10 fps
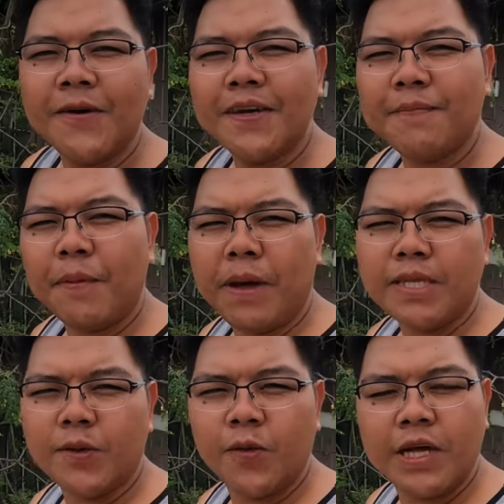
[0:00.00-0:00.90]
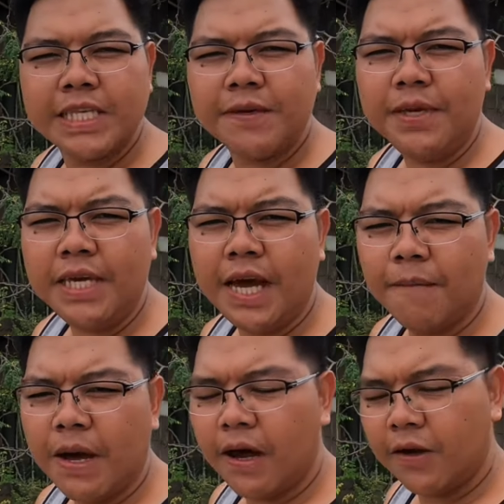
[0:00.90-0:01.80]
ipapasok ko lang si Mia
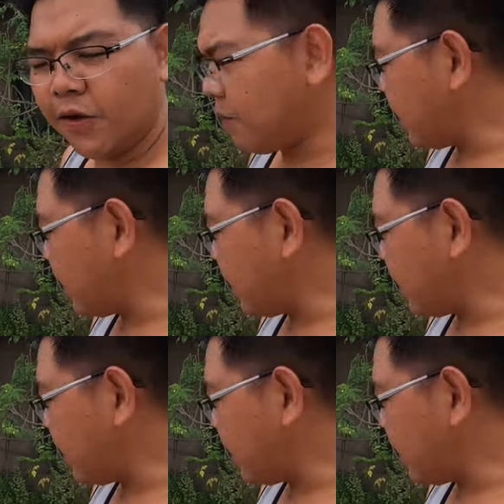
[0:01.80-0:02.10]
mga kanaiti